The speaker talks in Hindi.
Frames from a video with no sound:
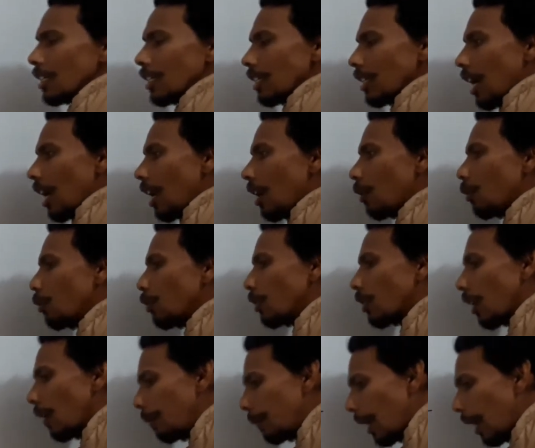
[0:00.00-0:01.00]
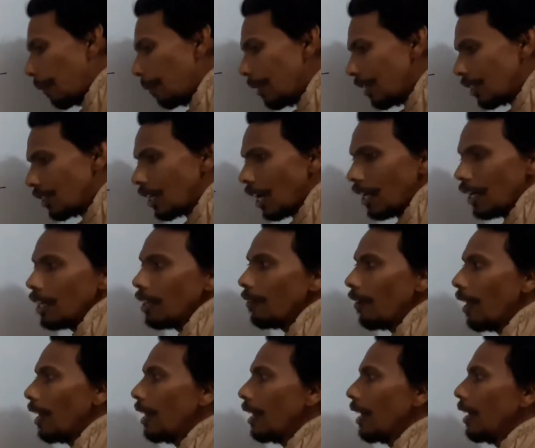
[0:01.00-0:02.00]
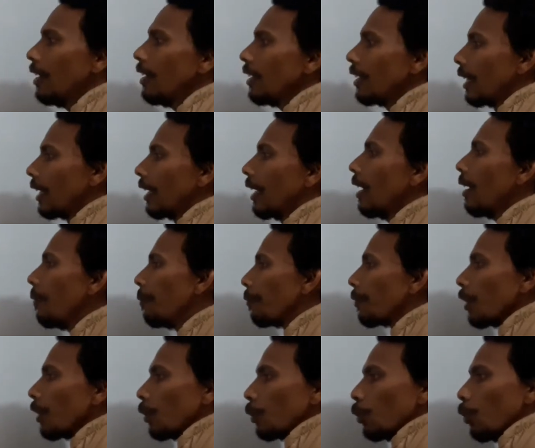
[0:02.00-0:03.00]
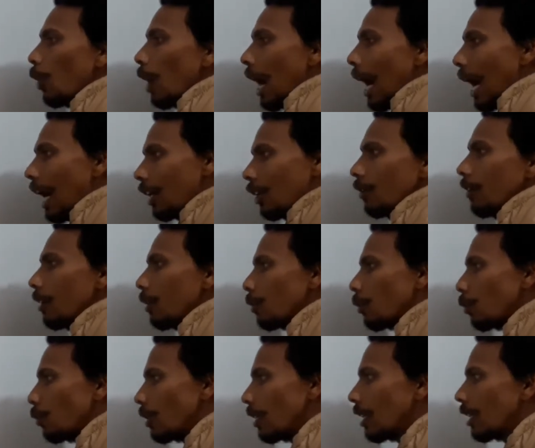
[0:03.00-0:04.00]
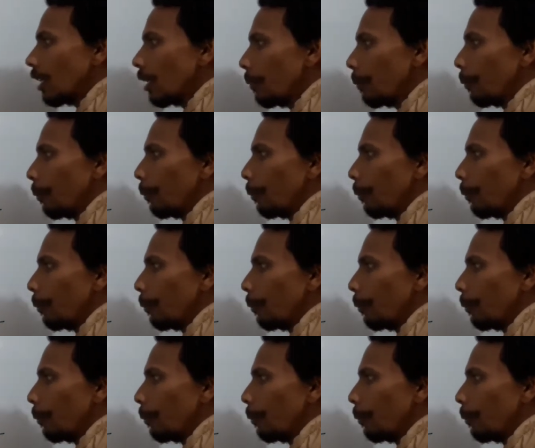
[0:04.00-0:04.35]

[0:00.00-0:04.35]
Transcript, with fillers: सारा कुछ हम यहाँ पे जानने वाले हैं ठीक है तो आठवीं अनुसूची की